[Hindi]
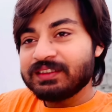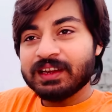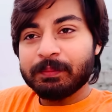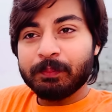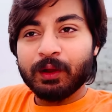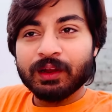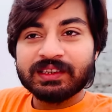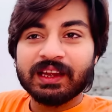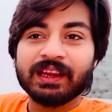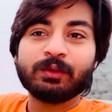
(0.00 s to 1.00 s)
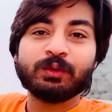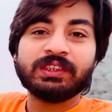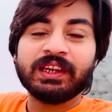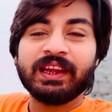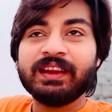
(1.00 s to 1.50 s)
सब बहुत ज़्यादा खुश
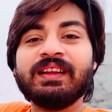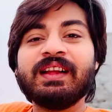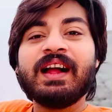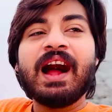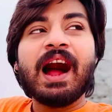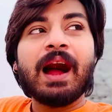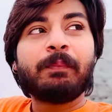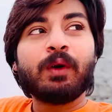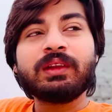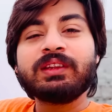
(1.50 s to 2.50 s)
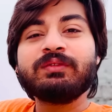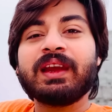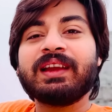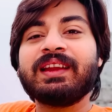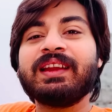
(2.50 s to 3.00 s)
हैं आप बहुत
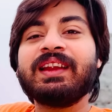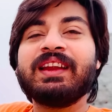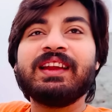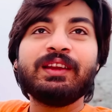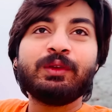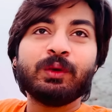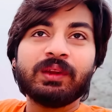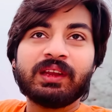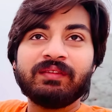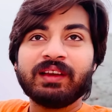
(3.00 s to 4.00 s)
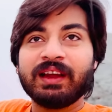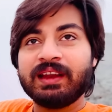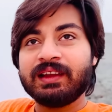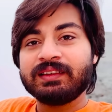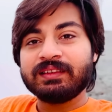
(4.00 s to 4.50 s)
इन्जॉय करेंगे डेली ढोलकी
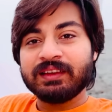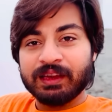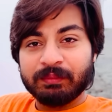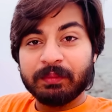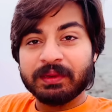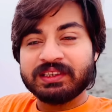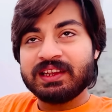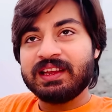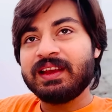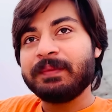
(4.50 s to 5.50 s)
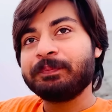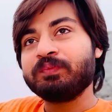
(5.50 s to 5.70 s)
वगैरह घर में बजती है